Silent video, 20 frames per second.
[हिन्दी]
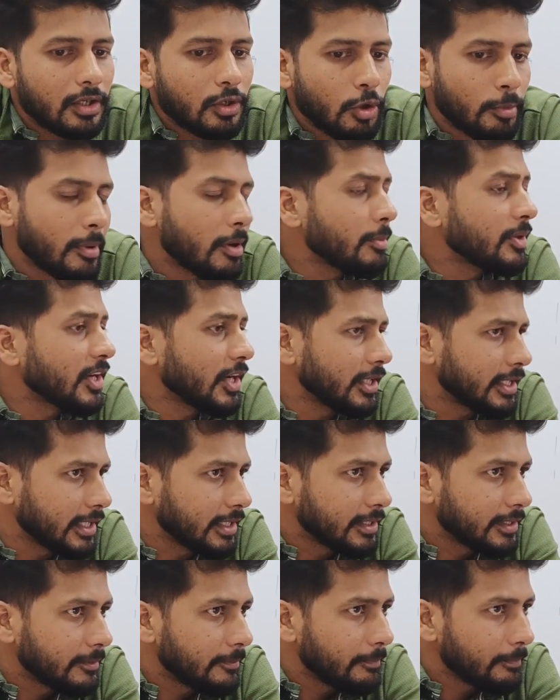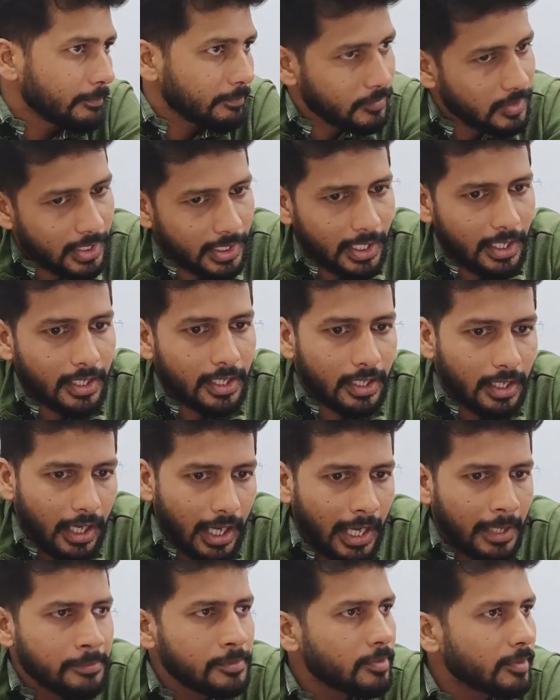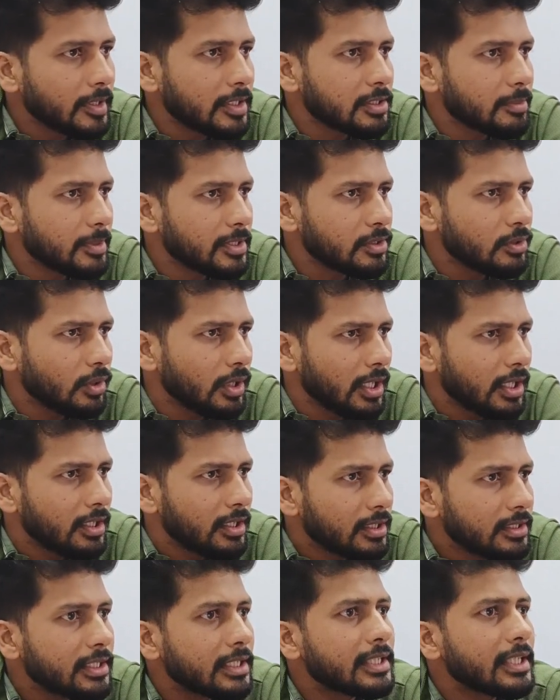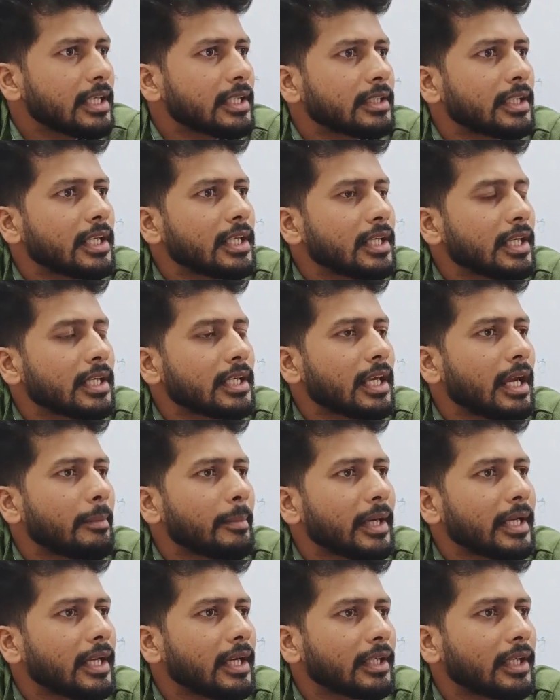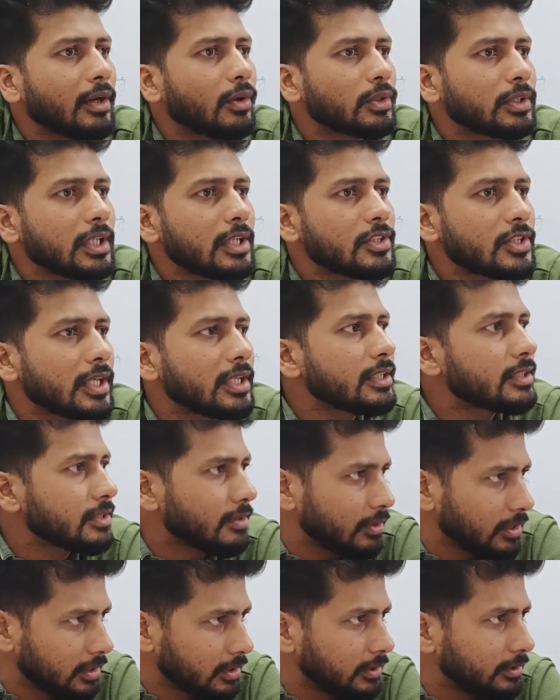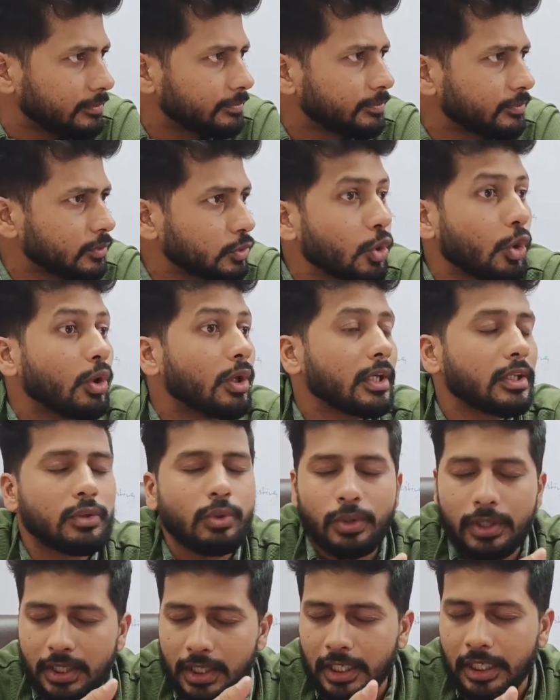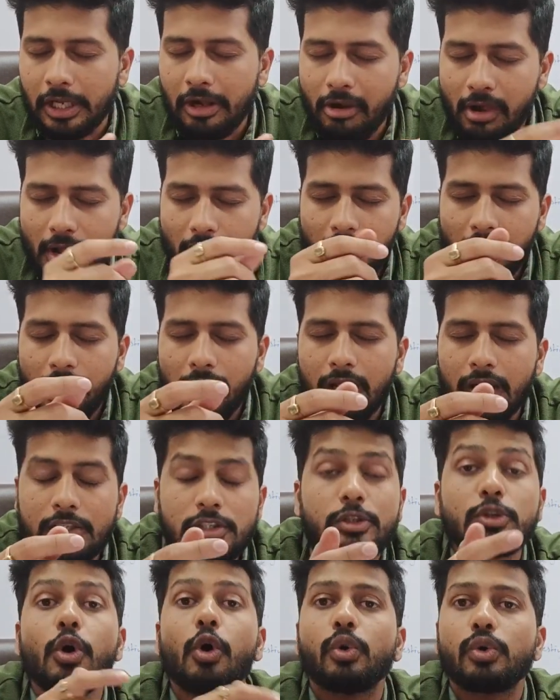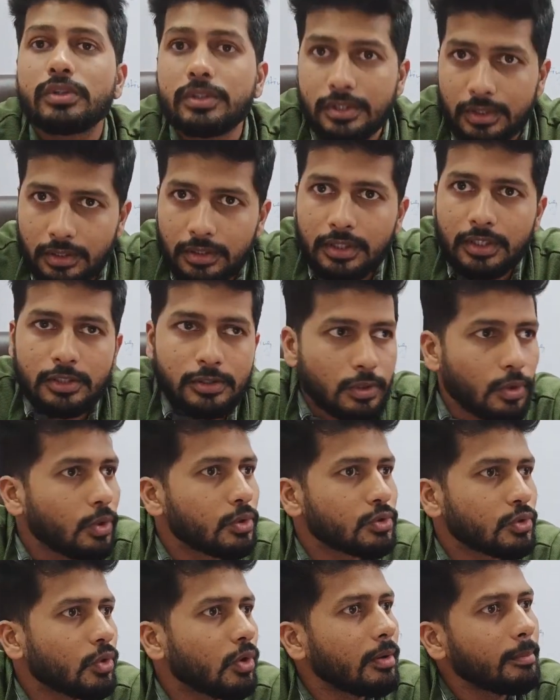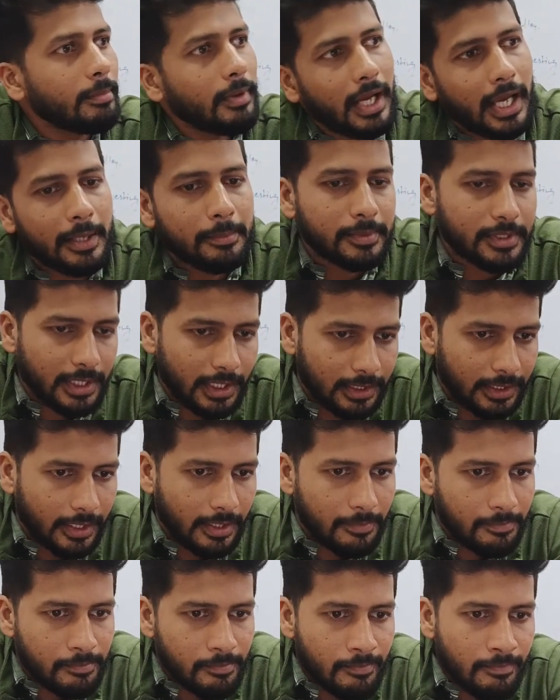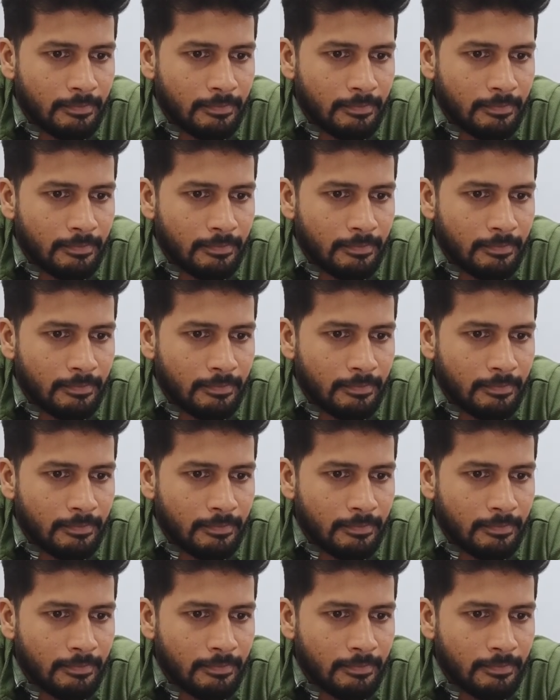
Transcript: कोमेमरेटेड ठीक है हाइम्स मतलब समझते हो ना जैसे एक तरीके के हमारे यहाँ क्या होते हैं चेंट्स दो है दो है नहीं स्लोक्स स्लोक्स तो को हम हाइम्स कहते हैं